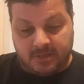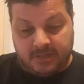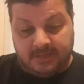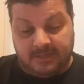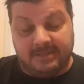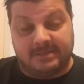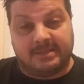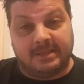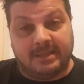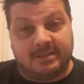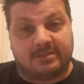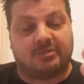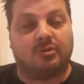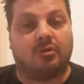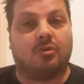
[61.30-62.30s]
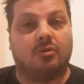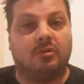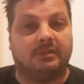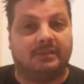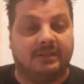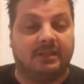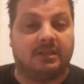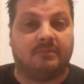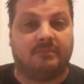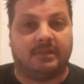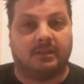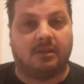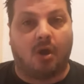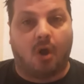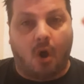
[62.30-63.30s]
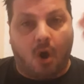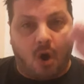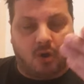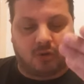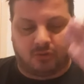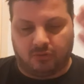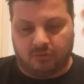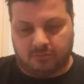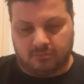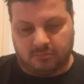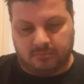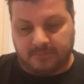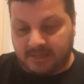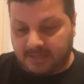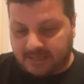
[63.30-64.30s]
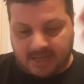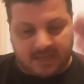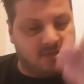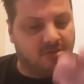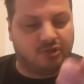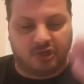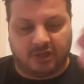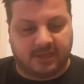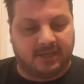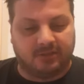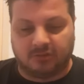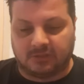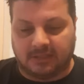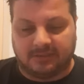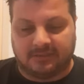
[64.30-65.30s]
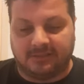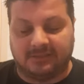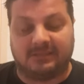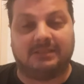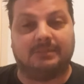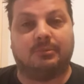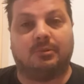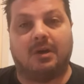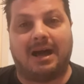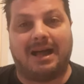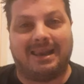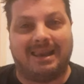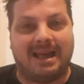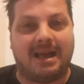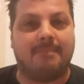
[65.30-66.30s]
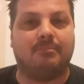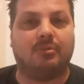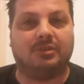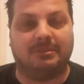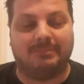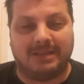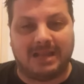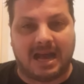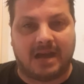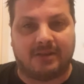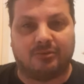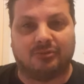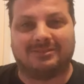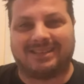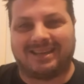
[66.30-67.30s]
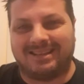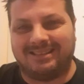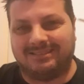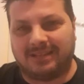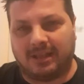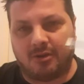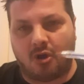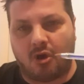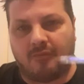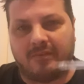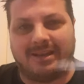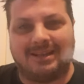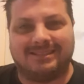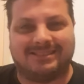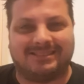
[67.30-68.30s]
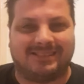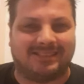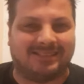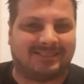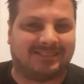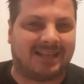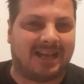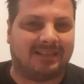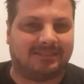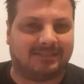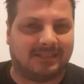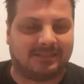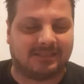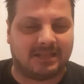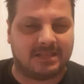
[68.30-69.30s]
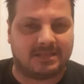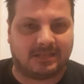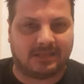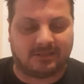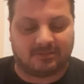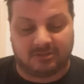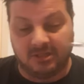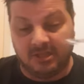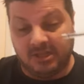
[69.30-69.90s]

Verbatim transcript: Insisto col dirvi, occhio, perché io ci credo tantissimo, all'Ambo di Milano 39-60, 6-0.